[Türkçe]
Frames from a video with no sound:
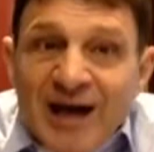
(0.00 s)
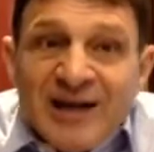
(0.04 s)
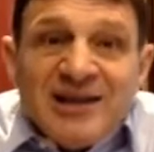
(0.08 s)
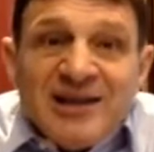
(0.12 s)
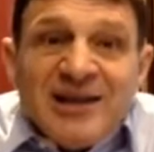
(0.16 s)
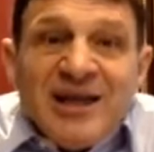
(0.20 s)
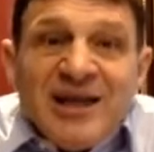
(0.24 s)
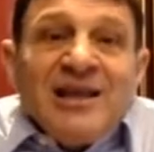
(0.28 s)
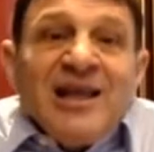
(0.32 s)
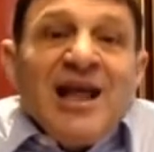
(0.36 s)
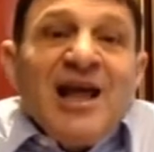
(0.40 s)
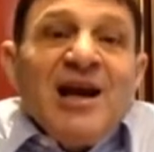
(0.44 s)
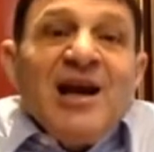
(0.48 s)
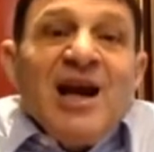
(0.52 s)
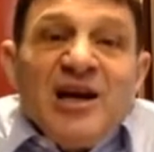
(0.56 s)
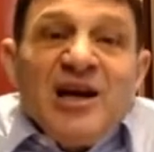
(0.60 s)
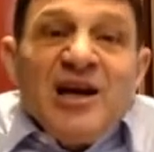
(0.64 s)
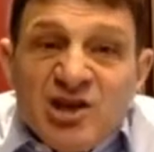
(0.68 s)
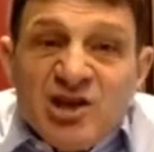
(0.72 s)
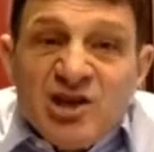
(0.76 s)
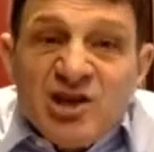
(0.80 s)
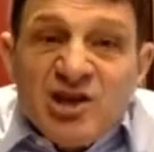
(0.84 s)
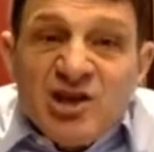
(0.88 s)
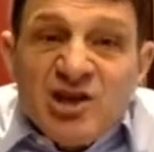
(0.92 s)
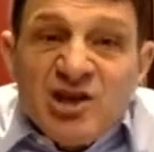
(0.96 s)
Erkeklerle
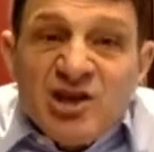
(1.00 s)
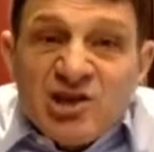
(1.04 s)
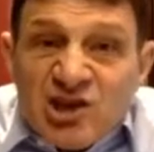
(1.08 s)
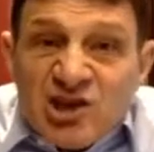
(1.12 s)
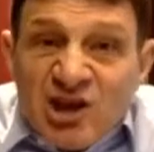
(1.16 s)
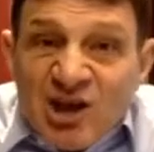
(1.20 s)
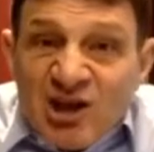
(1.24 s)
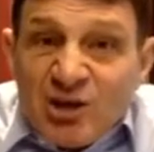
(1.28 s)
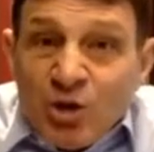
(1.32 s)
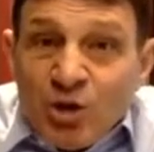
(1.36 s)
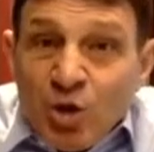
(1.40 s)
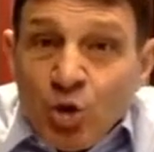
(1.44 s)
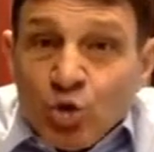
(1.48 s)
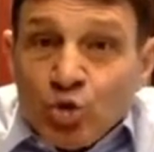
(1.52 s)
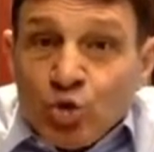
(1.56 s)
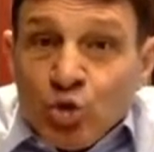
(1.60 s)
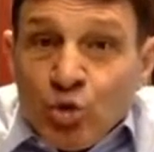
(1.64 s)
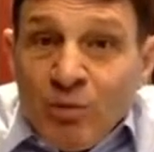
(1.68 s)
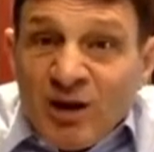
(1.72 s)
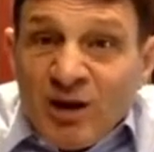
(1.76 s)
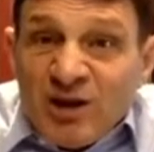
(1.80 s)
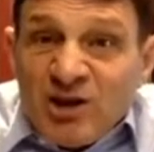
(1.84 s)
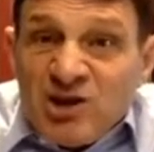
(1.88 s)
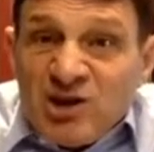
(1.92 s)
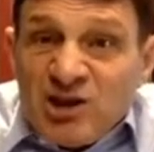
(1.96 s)
aynı sırada
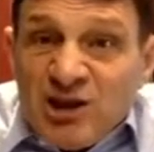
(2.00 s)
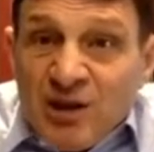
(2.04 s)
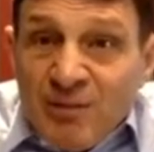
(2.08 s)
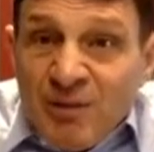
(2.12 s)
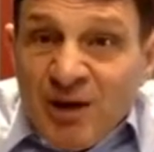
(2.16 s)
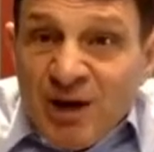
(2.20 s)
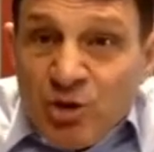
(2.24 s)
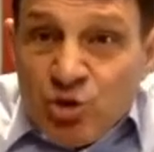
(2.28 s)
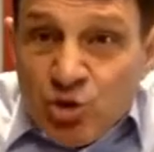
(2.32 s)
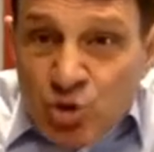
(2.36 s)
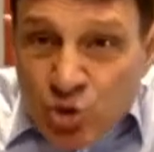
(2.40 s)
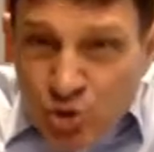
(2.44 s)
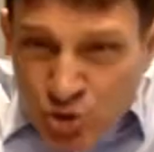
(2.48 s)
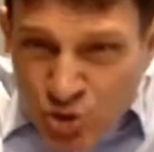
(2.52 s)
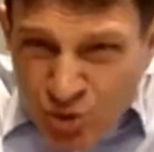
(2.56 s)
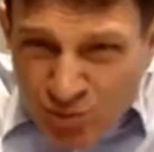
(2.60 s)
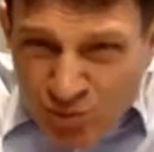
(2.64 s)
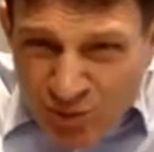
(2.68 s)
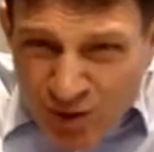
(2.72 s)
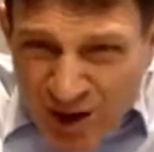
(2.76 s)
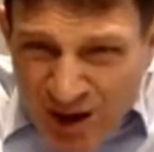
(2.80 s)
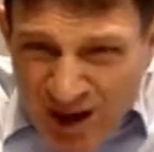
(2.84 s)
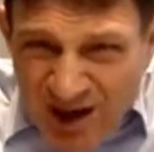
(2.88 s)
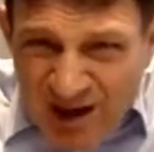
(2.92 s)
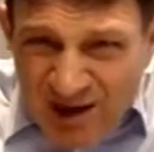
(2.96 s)
oturmak istemeyen
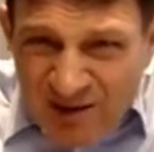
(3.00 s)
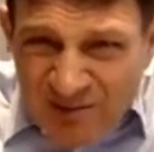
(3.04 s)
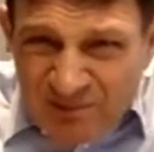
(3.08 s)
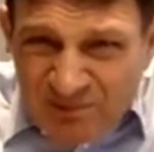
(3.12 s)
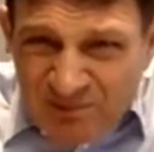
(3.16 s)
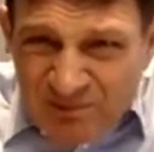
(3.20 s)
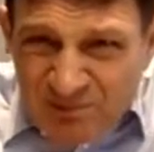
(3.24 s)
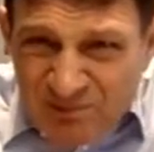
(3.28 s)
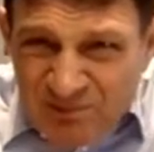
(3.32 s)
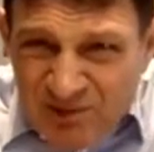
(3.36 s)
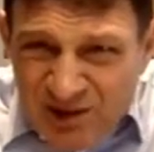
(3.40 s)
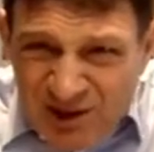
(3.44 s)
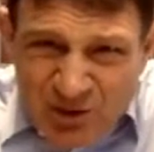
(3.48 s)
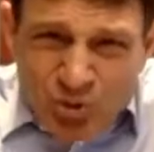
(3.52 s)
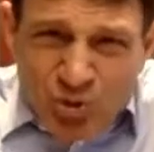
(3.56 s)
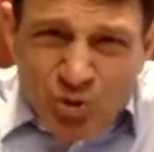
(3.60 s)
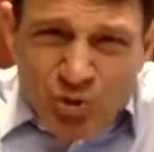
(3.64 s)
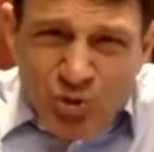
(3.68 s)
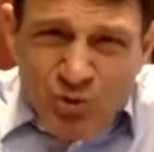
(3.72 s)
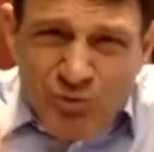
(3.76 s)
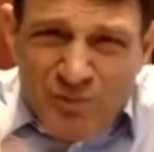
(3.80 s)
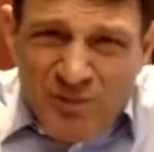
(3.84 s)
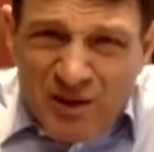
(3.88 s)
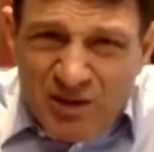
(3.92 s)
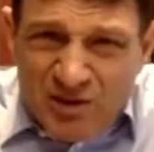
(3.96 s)
çocuk var. Ha.
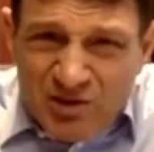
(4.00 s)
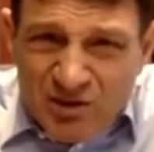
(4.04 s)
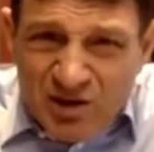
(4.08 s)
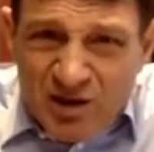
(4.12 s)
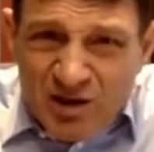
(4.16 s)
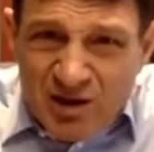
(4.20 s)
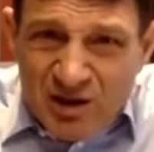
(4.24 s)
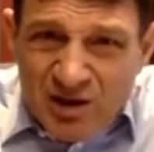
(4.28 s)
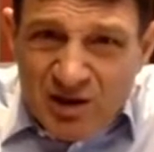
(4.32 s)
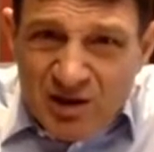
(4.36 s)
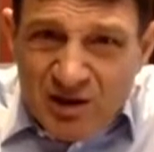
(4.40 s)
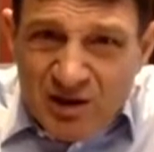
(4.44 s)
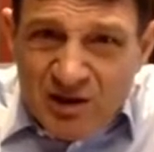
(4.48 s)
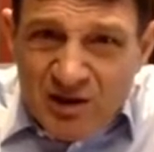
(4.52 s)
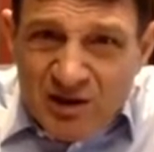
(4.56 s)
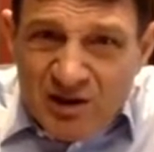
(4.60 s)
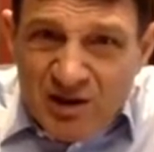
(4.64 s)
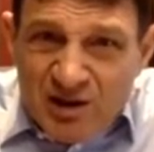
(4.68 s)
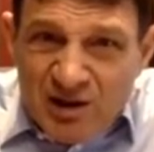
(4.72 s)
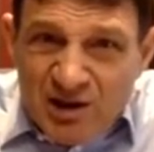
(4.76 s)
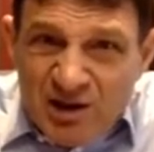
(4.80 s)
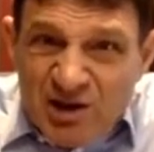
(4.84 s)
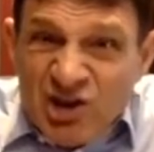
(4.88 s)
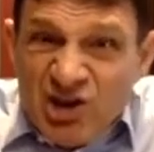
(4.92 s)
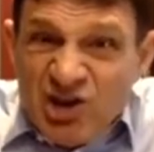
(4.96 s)
İlkokul bir.
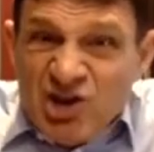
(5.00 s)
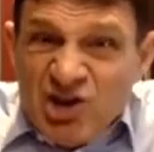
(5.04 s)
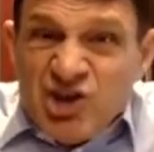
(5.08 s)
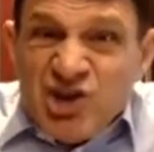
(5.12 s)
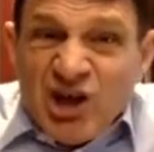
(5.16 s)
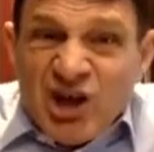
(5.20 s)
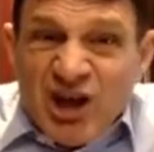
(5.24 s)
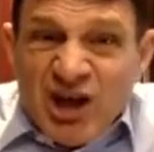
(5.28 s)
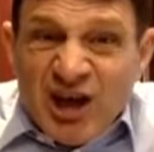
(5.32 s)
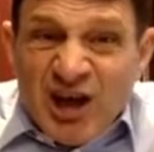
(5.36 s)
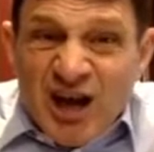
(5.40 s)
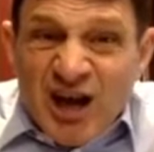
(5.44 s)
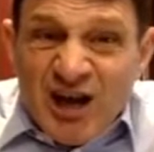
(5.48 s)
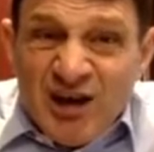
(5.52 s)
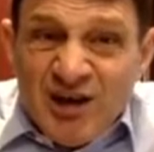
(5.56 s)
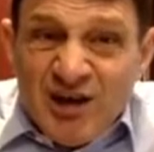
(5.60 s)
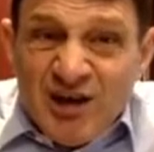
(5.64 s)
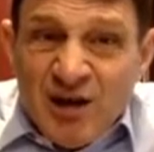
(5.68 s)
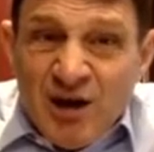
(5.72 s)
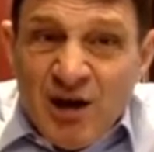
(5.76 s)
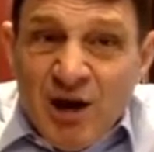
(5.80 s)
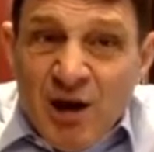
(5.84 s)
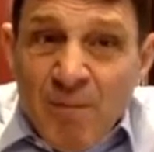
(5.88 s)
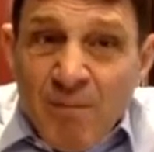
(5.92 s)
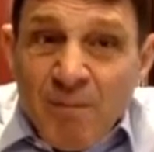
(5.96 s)
Kriz tamam, çıkaran,
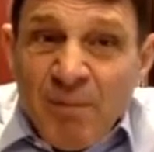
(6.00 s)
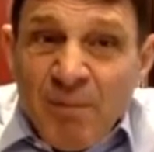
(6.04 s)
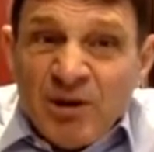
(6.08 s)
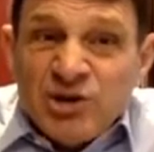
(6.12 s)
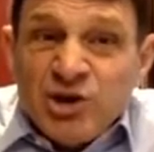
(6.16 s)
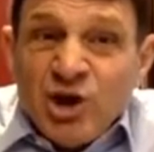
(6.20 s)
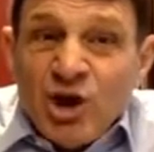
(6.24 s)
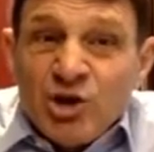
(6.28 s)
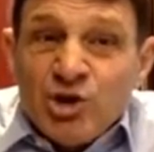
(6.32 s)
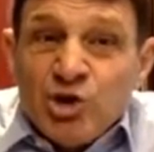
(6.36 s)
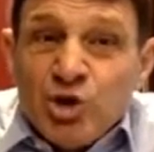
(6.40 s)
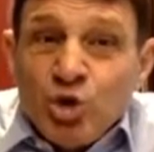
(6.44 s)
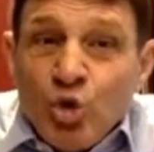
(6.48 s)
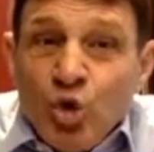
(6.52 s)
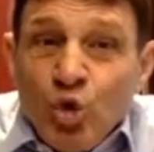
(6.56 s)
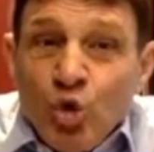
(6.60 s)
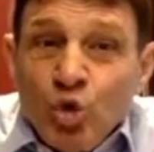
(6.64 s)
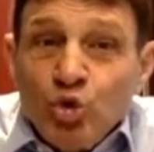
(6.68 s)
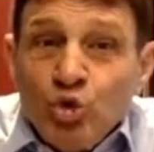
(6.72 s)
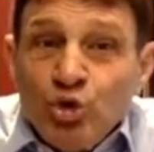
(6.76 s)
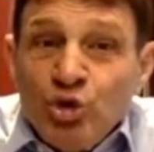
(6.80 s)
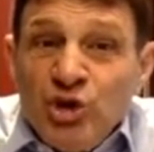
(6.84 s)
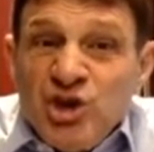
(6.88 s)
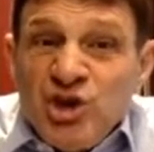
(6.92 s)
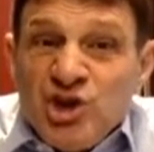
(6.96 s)
başı açık
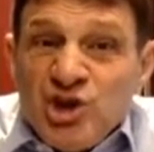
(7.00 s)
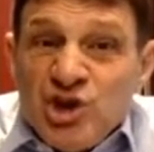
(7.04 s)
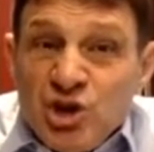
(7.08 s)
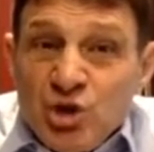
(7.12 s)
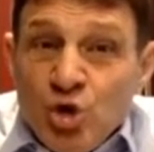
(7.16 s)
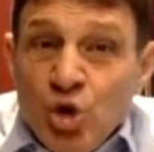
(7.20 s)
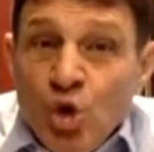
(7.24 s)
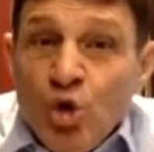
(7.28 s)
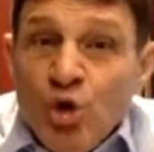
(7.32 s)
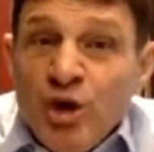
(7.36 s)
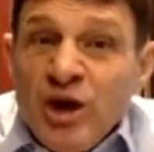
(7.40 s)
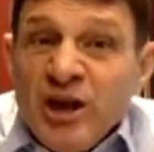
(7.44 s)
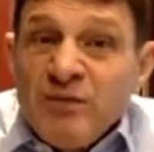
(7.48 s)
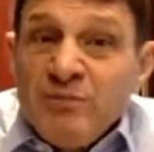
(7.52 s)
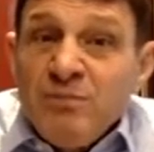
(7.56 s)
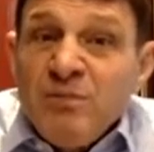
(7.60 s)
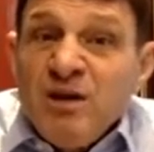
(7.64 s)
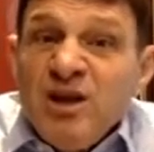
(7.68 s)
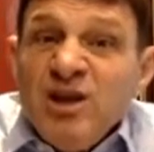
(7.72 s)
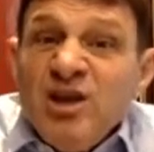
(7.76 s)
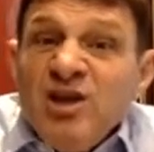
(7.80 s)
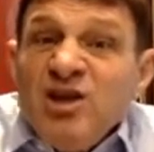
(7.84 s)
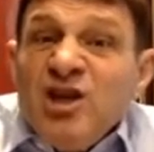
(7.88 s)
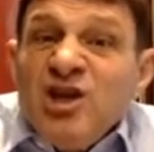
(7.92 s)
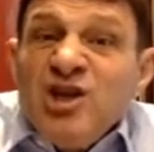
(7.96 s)
olduğu için
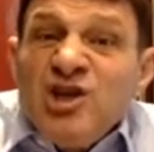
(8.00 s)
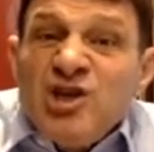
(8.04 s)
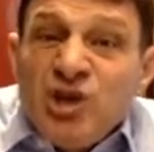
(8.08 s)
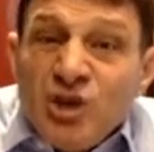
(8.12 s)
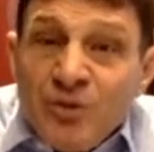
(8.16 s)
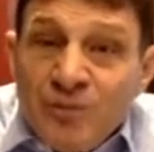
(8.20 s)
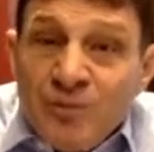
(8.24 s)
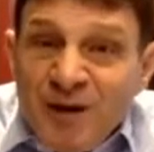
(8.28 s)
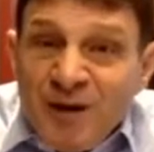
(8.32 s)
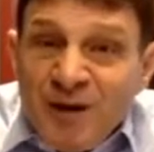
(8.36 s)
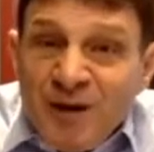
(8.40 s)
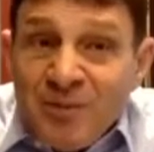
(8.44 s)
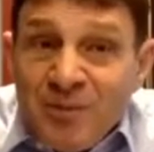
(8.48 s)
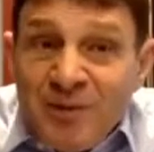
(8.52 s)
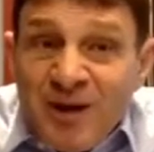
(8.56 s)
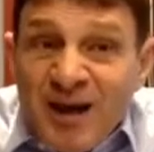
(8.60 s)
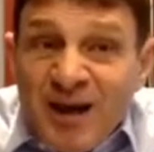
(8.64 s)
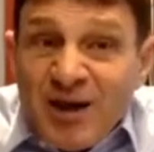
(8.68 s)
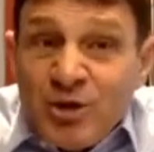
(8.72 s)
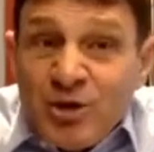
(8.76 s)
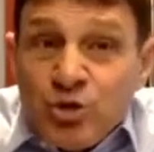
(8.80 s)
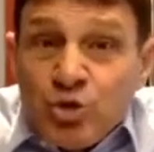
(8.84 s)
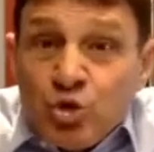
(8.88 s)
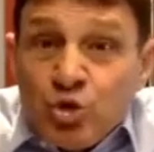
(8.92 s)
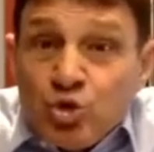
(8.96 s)
öğretmenini değiştirmek
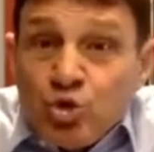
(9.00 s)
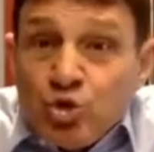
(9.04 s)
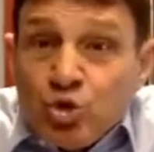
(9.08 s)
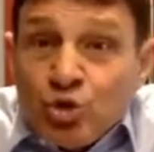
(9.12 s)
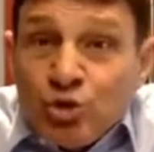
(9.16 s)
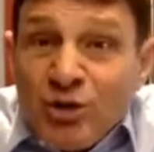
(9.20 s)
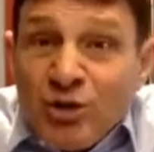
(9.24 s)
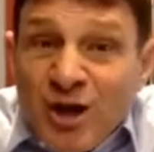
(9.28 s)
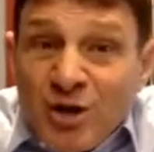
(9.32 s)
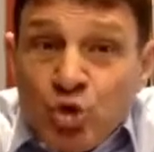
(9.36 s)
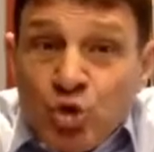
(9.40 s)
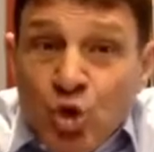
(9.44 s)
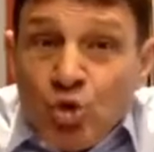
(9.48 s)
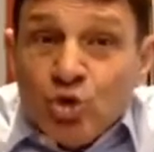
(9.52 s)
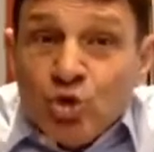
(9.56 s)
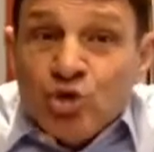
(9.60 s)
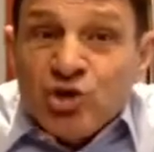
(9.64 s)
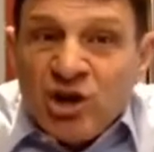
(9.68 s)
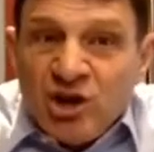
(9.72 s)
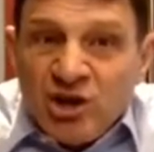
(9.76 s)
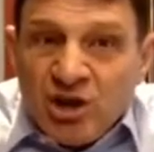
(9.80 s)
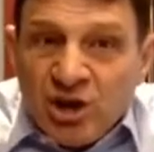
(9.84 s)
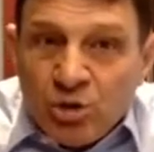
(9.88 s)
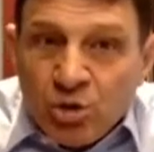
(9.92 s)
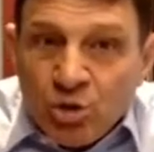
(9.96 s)
istemeyen çocuklar çok
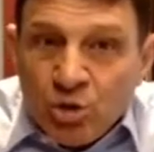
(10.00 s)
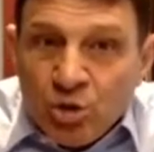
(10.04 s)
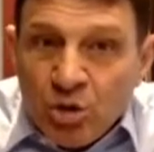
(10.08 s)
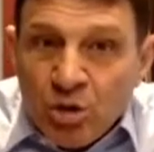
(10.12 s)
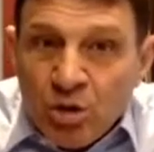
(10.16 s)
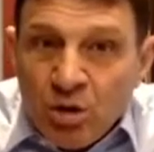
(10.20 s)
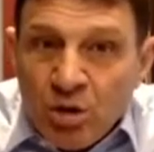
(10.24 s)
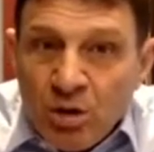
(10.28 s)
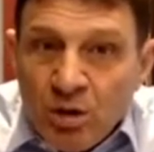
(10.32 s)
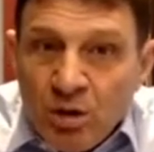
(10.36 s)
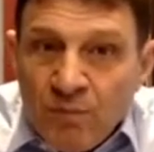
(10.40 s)
sayıda diyor.